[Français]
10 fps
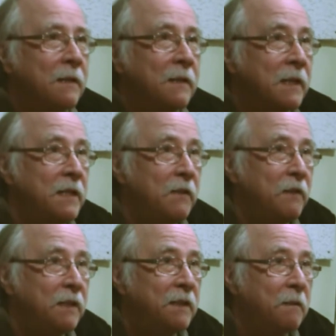C'est dix
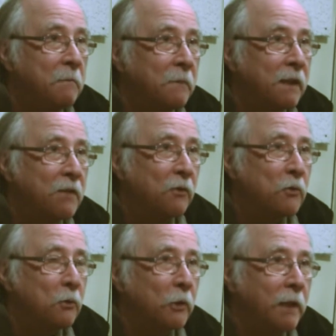victimes qui
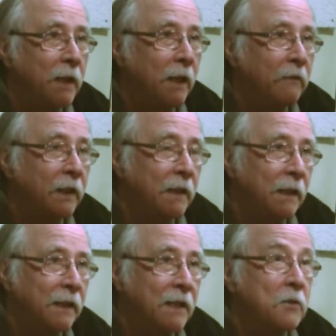sont sur une île avec un
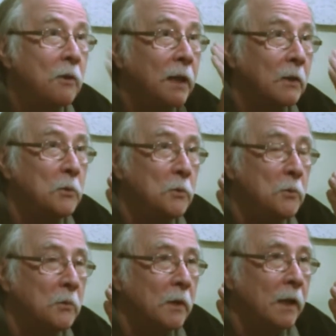agresseur
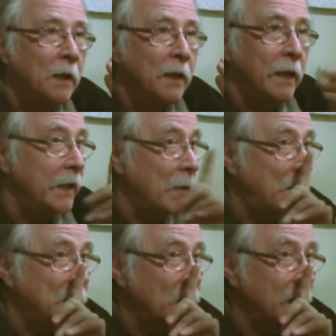inconnu. Et il n'y a
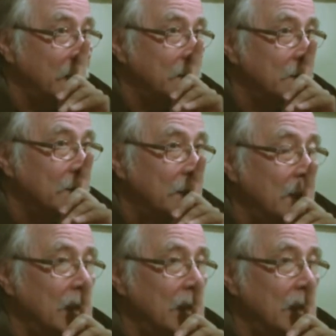pas d'enquête.